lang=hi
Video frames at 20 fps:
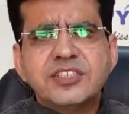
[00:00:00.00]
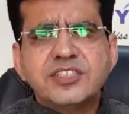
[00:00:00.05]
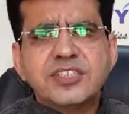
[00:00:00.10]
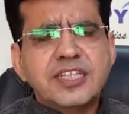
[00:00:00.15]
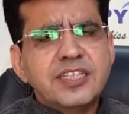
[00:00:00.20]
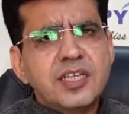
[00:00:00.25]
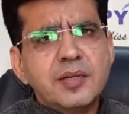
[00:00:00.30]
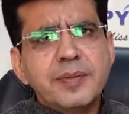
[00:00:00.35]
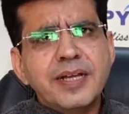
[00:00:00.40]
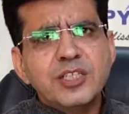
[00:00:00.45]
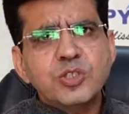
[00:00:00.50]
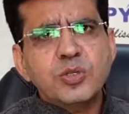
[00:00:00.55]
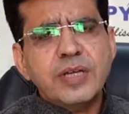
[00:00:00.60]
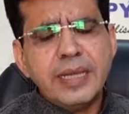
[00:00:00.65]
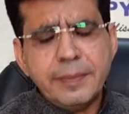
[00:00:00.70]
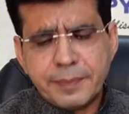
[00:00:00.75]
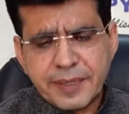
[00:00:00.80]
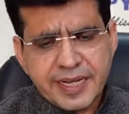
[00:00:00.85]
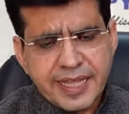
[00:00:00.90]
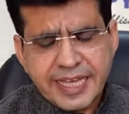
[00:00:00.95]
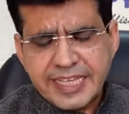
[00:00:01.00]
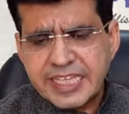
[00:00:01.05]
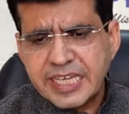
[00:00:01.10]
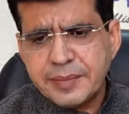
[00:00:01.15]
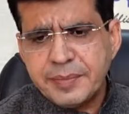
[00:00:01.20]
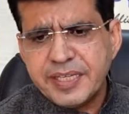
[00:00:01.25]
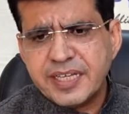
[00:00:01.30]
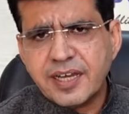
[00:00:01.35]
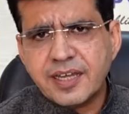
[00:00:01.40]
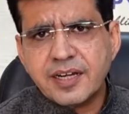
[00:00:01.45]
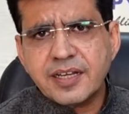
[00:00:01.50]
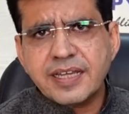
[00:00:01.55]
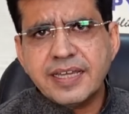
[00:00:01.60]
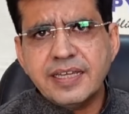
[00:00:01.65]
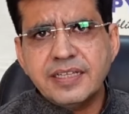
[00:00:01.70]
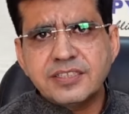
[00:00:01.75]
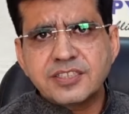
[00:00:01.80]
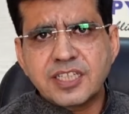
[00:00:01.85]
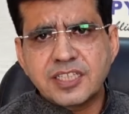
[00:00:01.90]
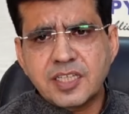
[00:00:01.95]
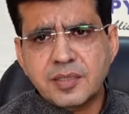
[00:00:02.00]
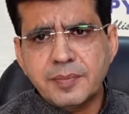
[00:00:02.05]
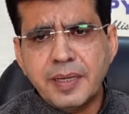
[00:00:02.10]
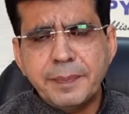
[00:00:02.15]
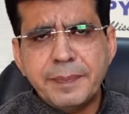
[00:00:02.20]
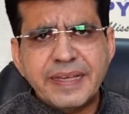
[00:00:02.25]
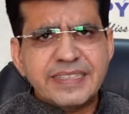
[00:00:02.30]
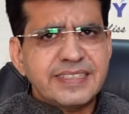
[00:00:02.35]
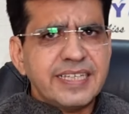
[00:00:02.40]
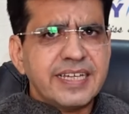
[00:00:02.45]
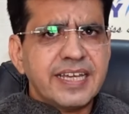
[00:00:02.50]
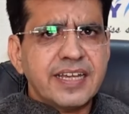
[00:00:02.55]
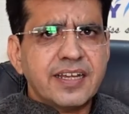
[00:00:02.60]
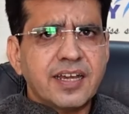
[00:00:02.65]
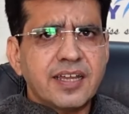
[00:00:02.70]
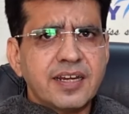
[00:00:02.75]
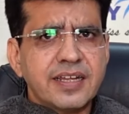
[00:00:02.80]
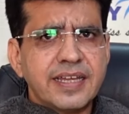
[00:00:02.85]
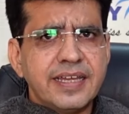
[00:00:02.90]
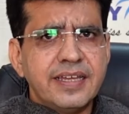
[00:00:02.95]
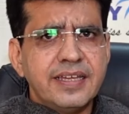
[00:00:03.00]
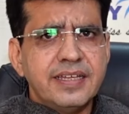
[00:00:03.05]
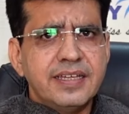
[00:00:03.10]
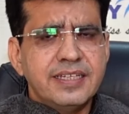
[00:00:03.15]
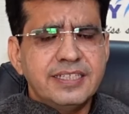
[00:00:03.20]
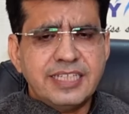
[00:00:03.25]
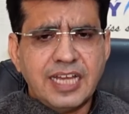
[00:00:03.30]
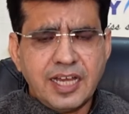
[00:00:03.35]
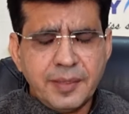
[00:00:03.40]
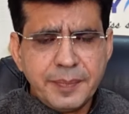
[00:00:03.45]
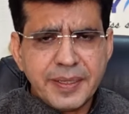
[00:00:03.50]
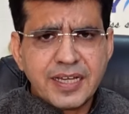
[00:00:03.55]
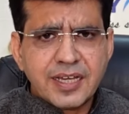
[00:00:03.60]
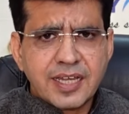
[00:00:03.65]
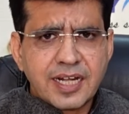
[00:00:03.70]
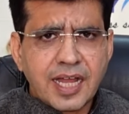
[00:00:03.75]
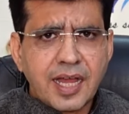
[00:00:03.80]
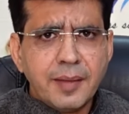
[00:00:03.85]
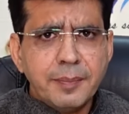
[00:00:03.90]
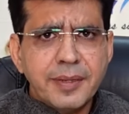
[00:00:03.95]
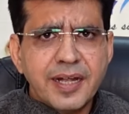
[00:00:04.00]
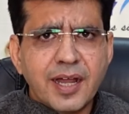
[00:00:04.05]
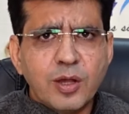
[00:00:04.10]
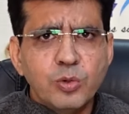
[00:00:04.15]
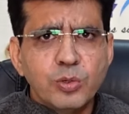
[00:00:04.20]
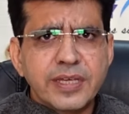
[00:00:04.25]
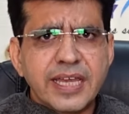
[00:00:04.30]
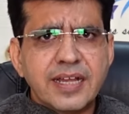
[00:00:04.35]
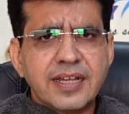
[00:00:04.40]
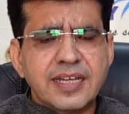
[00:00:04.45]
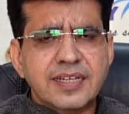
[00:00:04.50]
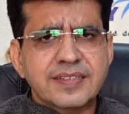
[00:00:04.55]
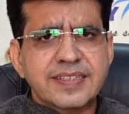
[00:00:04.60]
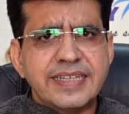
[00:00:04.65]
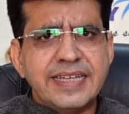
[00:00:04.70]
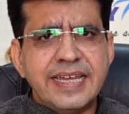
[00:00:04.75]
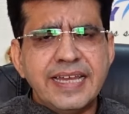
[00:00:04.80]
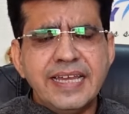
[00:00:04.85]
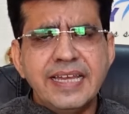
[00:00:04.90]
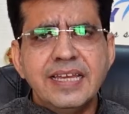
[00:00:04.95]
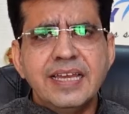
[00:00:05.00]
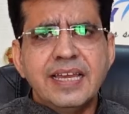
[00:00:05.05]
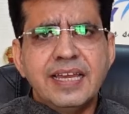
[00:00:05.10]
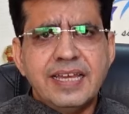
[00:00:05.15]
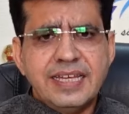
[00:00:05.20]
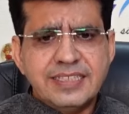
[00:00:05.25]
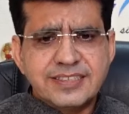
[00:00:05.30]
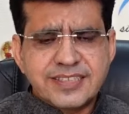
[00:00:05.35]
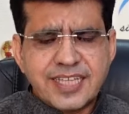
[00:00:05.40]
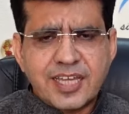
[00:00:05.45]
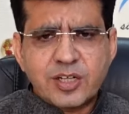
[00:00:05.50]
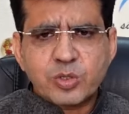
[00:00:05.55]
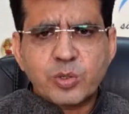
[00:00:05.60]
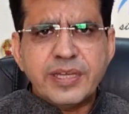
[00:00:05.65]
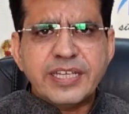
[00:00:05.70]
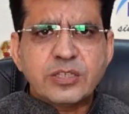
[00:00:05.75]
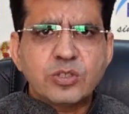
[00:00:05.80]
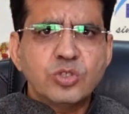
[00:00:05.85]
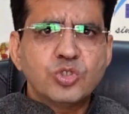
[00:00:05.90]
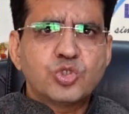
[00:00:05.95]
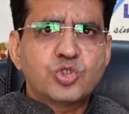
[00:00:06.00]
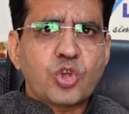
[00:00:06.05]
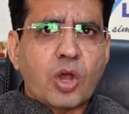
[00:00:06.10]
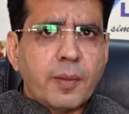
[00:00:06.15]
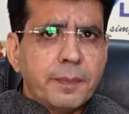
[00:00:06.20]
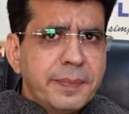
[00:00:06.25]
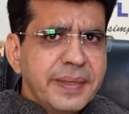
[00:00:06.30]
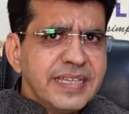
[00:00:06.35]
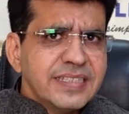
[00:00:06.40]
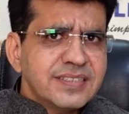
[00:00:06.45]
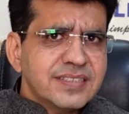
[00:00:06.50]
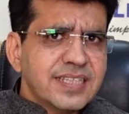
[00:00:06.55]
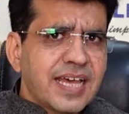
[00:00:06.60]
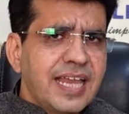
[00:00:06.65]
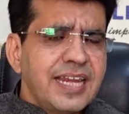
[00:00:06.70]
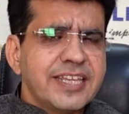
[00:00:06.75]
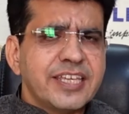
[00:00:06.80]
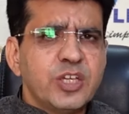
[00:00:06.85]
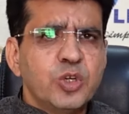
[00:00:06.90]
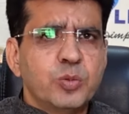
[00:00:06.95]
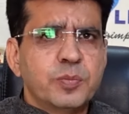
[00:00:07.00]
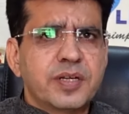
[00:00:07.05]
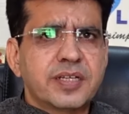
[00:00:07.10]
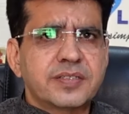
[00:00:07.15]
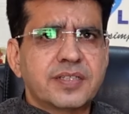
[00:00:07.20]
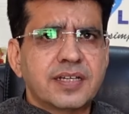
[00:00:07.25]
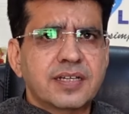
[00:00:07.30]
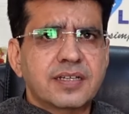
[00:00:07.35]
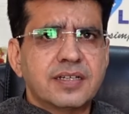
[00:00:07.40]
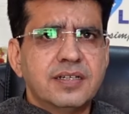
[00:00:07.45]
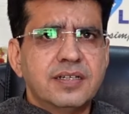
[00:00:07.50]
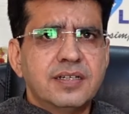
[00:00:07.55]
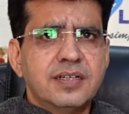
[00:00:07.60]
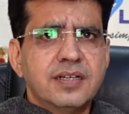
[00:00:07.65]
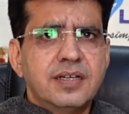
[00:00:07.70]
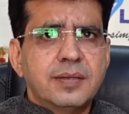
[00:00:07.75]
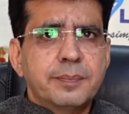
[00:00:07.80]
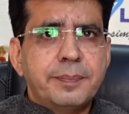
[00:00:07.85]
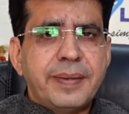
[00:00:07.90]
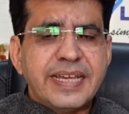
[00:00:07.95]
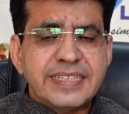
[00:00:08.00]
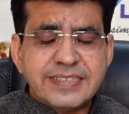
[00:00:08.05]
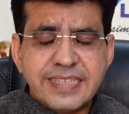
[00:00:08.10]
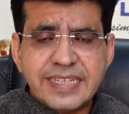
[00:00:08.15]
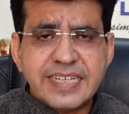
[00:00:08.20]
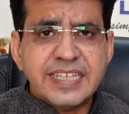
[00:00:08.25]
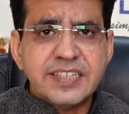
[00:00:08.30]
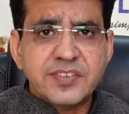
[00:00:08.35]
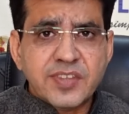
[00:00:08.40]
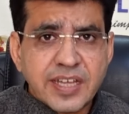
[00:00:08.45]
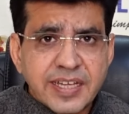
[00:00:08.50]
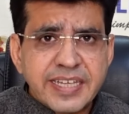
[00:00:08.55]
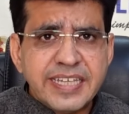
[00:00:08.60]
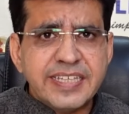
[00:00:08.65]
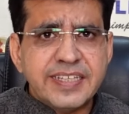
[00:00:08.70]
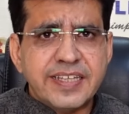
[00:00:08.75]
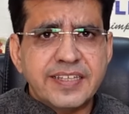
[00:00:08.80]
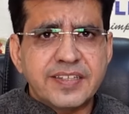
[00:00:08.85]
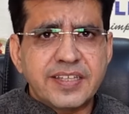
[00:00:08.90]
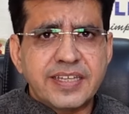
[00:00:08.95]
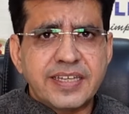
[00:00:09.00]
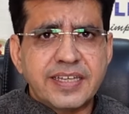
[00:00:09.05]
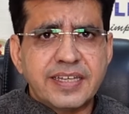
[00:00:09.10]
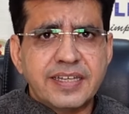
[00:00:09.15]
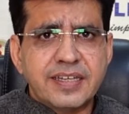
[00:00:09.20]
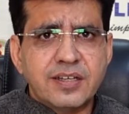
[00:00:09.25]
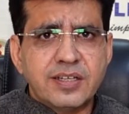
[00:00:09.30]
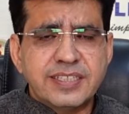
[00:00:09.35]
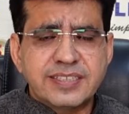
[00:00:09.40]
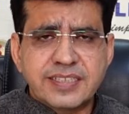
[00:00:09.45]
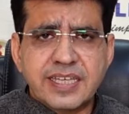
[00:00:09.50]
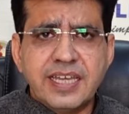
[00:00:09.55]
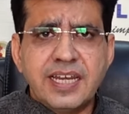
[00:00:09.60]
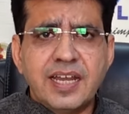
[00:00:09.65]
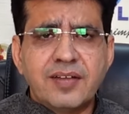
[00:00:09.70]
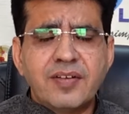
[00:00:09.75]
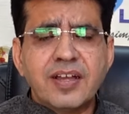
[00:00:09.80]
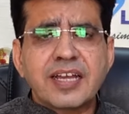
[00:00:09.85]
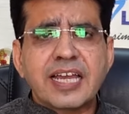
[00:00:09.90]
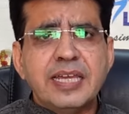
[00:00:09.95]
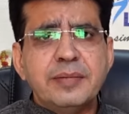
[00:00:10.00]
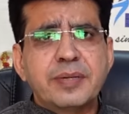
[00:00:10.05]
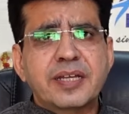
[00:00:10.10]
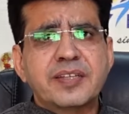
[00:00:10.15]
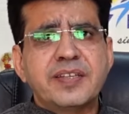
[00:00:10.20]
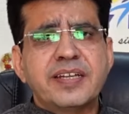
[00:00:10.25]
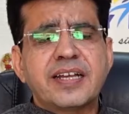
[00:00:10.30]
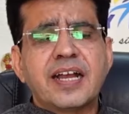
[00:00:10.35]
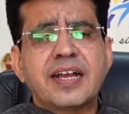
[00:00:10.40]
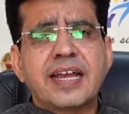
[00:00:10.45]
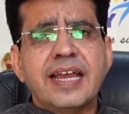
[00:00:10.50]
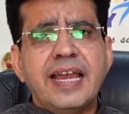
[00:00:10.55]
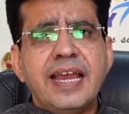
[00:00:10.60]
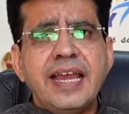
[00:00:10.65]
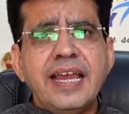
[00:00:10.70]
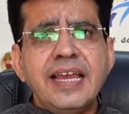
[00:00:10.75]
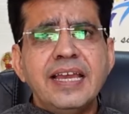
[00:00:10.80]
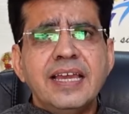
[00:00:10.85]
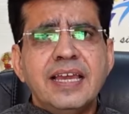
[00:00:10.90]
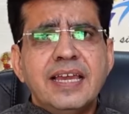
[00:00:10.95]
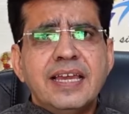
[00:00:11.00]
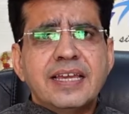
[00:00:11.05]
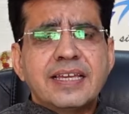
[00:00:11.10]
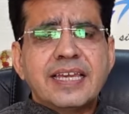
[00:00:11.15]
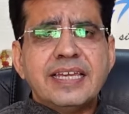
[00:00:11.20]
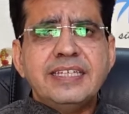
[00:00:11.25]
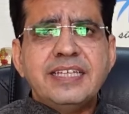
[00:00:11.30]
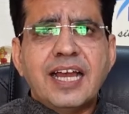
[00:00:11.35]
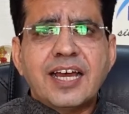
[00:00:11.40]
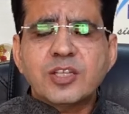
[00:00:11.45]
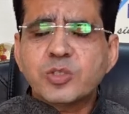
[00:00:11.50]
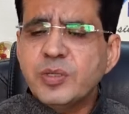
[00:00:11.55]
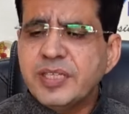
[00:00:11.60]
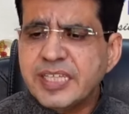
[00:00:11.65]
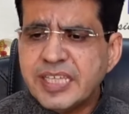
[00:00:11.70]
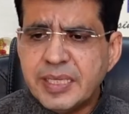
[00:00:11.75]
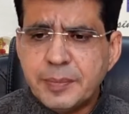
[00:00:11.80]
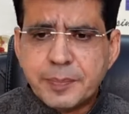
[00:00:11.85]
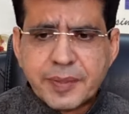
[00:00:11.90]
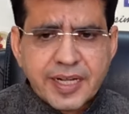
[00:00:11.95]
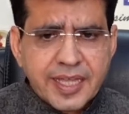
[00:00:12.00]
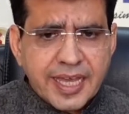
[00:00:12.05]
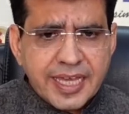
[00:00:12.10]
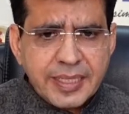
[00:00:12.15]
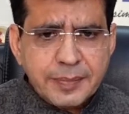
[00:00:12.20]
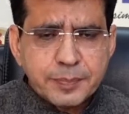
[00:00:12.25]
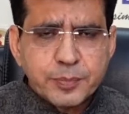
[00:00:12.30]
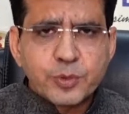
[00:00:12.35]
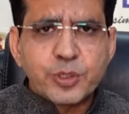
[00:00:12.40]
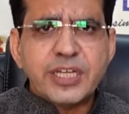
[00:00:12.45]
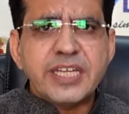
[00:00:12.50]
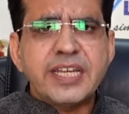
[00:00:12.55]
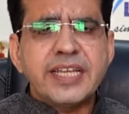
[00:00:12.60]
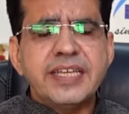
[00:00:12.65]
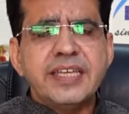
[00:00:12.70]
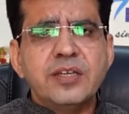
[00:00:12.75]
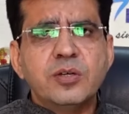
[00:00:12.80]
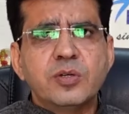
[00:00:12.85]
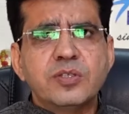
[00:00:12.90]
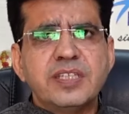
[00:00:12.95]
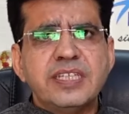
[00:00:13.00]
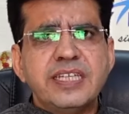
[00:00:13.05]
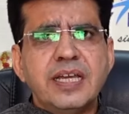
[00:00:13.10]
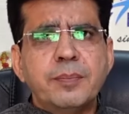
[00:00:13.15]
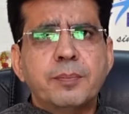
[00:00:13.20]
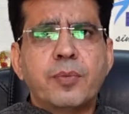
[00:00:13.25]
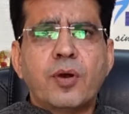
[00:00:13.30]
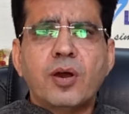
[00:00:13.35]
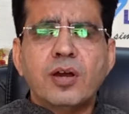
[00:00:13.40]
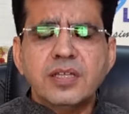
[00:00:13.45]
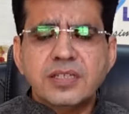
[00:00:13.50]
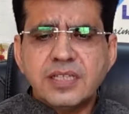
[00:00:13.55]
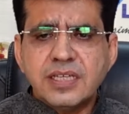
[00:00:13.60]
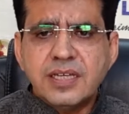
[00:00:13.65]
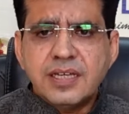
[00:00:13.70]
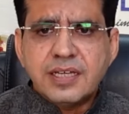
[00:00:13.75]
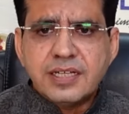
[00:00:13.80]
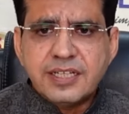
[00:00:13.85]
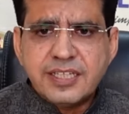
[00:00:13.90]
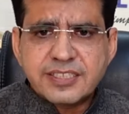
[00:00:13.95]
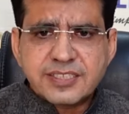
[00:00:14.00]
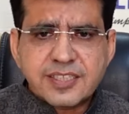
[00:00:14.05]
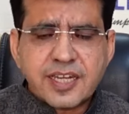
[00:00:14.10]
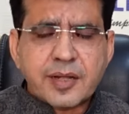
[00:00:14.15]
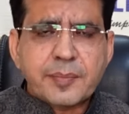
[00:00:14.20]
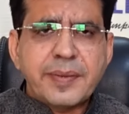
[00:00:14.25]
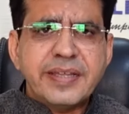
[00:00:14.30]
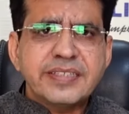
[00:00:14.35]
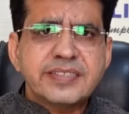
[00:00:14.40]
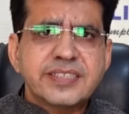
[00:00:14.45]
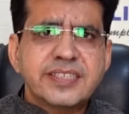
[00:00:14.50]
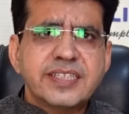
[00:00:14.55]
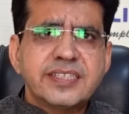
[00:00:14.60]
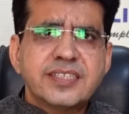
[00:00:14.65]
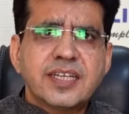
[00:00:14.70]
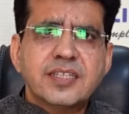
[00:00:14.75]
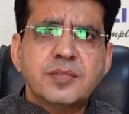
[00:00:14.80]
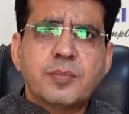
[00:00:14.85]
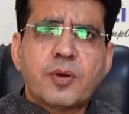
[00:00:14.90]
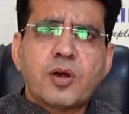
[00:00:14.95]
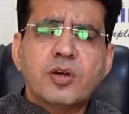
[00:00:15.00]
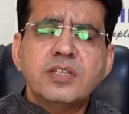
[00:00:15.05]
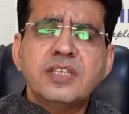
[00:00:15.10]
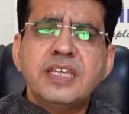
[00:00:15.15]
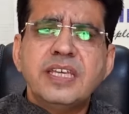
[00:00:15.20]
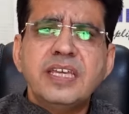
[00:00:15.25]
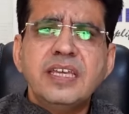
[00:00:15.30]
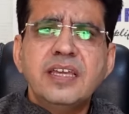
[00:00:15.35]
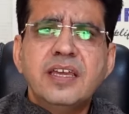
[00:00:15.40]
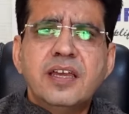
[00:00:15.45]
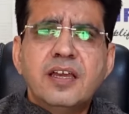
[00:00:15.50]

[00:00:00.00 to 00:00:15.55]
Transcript: चंद्रमा जो है पढ़ाई के भी कारक हैं चंद्रमा पैसे के कारक हैं यहाँ पे खराब राहु क्या करते हैं इंसान को एक तो 24 साल की उम्र तक पैसे की तंगी देते हैं इसके अलावा कई बार देखा गया है कि या तो इनकी पढ़ाई पूरी नहीं होती या बहुत डिस्टर्बेंस के साथ बहुत ही